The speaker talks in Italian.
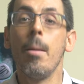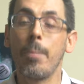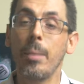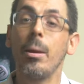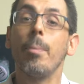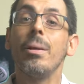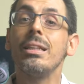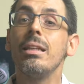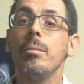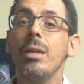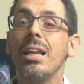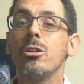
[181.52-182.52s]
Premier Padre
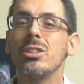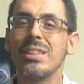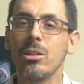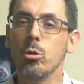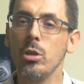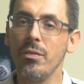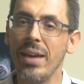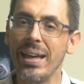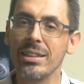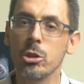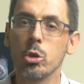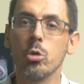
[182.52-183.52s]
di Milano è stato
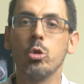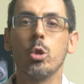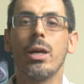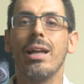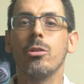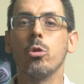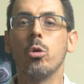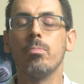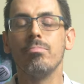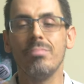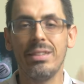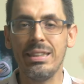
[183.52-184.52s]
diverso,
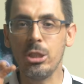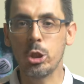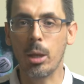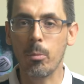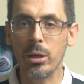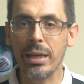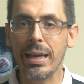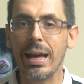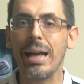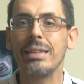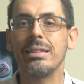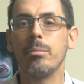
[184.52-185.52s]
giocato diciamo in
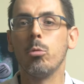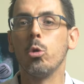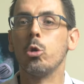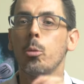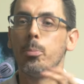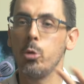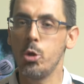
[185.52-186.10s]
casa, molto più